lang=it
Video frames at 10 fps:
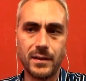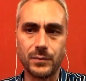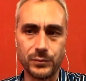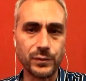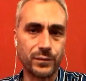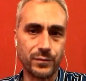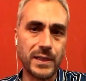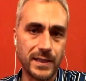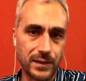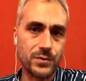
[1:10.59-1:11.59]

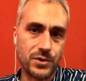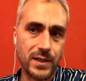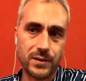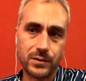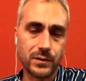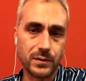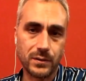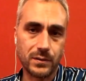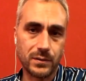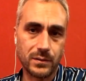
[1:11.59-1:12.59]
usufruire di un
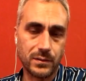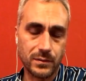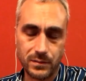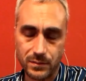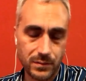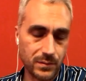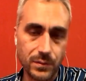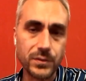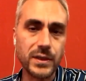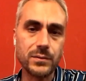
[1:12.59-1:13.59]
certo
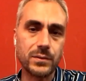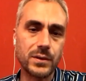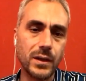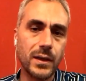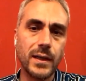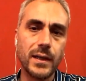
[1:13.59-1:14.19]
contenuto